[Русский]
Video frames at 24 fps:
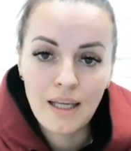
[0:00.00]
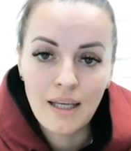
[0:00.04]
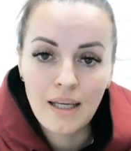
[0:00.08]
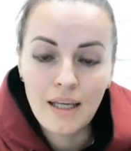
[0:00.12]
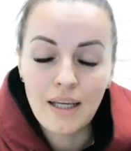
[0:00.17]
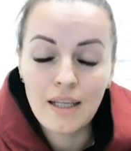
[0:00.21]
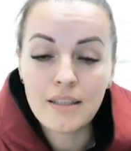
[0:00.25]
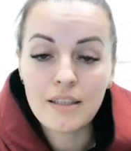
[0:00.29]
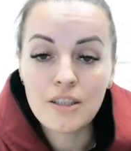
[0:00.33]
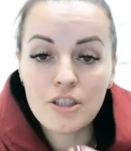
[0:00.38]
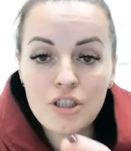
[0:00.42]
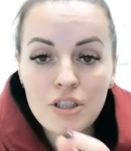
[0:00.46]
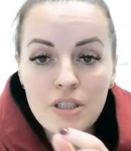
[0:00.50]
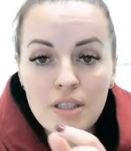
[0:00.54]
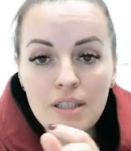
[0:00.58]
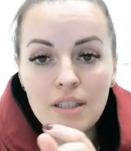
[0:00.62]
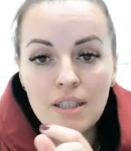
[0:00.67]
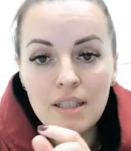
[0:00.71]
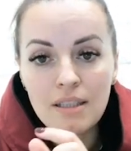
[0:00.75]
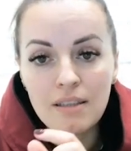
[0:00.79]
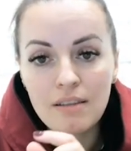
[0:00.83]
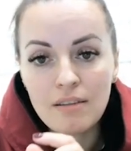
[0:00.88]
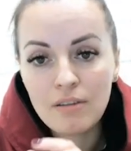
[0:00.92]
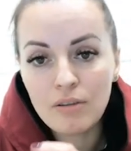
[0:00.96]
Это
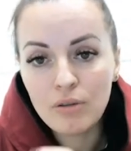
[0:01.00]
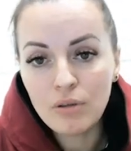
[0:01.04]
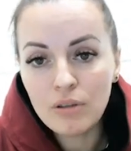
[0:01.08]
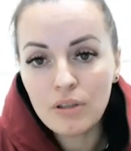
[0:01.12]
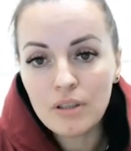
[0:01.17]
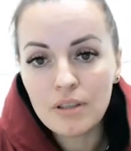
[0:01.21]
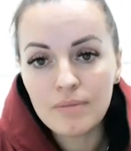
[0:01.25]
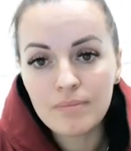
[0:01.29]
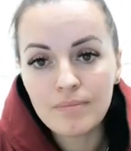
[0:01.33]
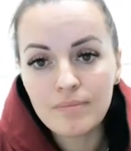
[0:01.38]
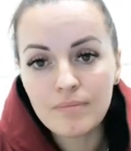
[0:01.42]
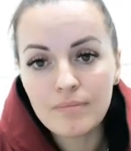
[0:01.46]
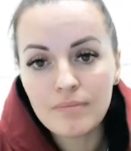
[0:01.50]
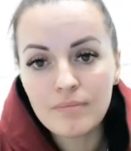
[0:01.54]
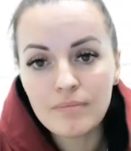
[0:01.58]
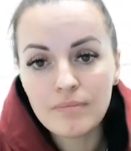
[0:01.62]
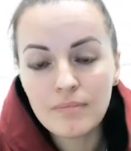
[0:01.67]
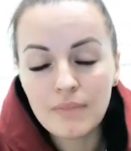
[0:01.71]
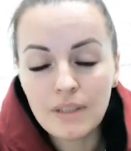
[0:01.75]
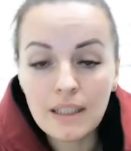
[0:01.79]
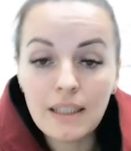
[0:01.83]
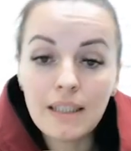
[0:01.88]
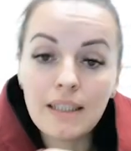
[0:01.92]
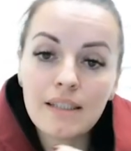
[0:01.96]
жирные кислоты
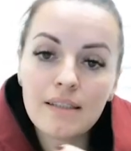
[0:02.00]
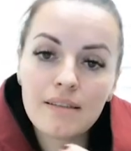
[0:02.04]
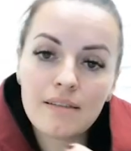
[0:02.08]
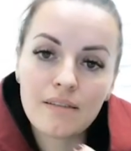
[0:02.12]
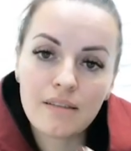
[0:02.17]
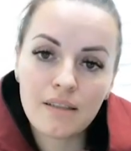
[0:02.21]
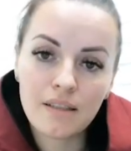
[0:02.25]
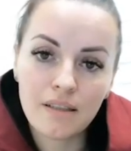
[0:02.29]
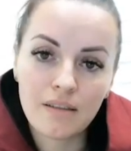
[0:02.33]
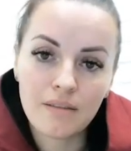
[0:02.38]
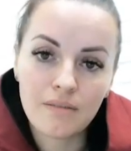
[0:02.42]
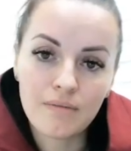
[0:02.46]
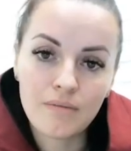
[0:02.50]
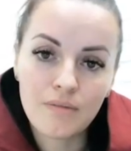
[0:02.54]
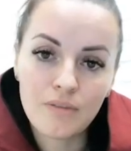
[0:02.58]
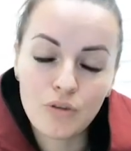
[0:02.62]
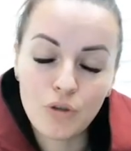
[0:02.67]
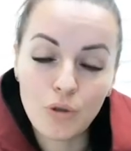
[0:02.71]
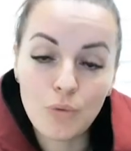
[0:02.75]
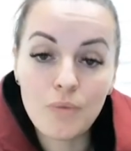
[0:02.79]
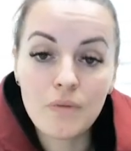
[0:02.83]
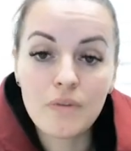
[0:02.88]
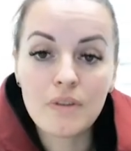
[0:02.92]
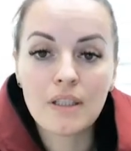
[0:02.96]
и глицерин.
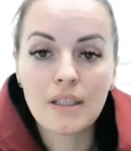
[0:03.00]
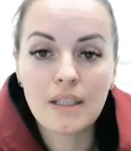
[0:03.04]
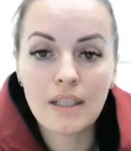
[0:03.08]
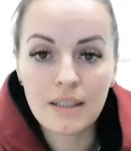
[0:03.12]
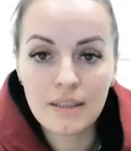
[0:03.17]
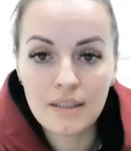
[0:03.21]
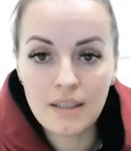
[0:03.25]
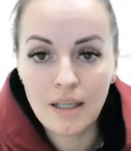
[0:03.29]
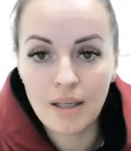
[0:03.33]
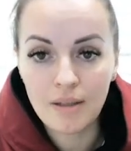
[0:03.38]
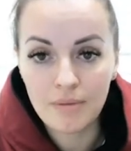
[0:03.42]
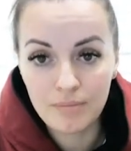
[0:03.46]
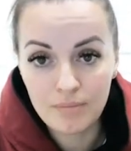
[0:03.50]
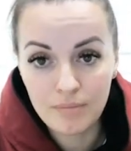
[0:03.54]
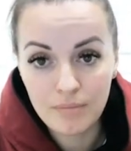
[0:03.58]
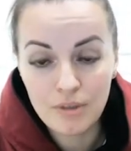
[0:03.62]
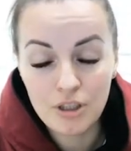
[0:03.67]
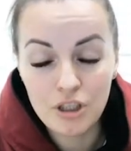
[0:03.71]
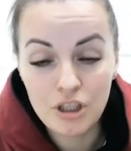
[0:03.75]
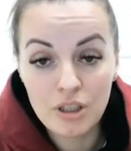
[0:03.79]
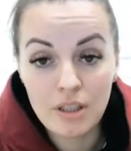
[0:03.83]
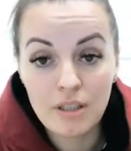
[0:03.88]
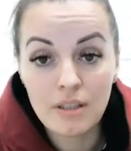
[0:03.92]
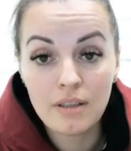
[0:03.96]
Собственно, когда
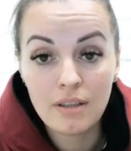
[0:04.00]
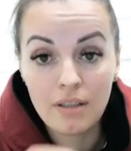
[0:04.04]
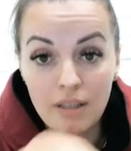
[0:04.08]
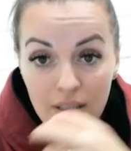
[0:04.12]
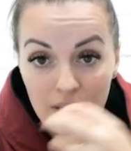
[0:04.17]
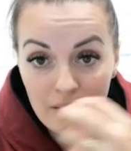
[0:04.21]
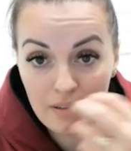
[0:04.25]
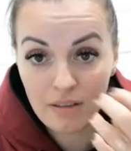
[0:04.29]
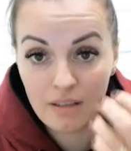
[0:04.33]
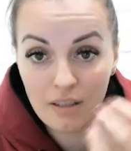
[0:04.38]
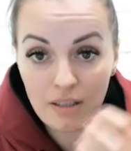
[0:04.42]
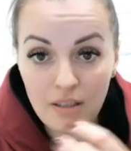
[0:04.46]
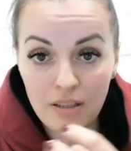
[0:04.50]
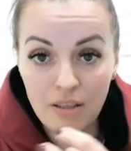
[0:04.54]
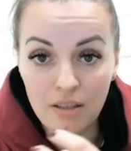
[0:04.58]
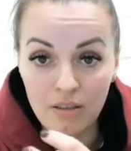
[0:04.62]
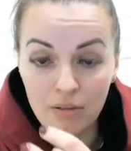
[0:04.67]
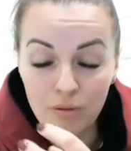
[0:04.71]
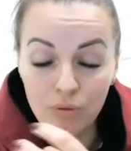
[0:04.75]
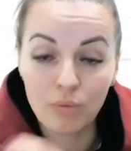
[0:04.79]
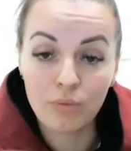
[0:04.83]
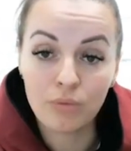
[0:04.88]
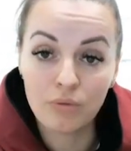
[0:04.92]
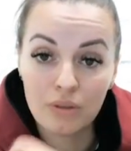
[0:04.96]
жир, э,
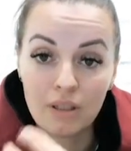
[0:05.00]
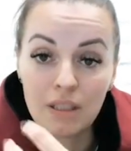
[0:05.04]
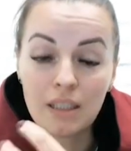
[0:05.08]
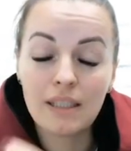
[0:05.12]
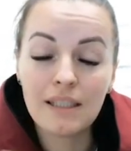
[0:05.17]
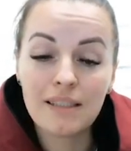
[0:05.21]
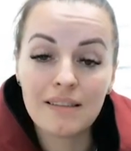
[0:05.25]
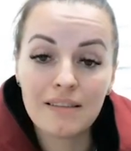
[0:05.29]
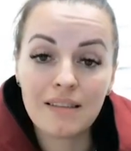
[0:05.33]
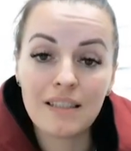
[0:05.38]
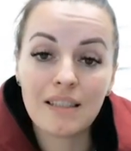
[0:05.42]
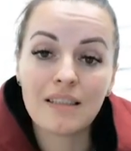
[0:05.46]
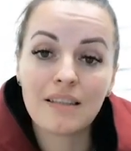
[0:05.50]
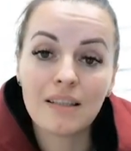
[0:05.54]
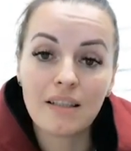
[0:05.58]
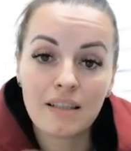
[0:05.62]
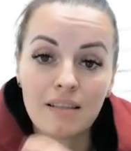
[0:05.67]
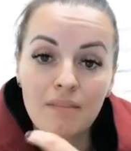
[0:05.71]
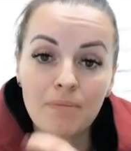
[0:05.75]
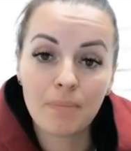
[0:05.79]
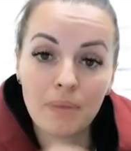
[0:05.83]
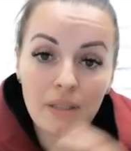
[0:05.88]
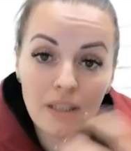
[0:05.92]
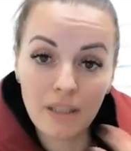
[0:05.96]
ну, триглицериды
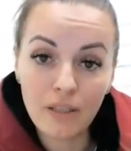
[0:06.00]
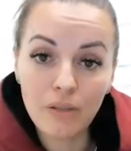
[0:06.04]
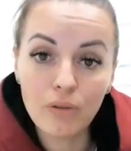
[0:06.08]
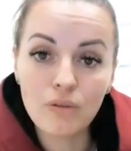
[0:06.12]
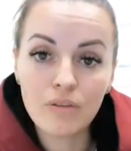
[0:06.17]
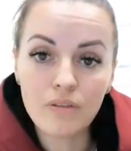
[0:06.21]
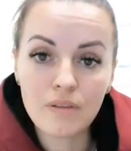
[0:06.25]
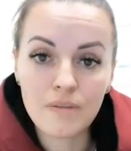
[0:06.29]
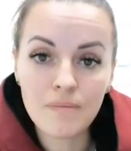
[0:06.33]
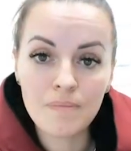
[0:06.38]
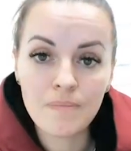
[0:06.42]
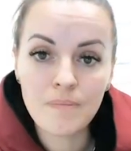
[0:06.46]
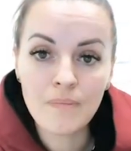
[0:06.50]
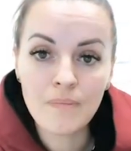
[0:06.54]
распадаются,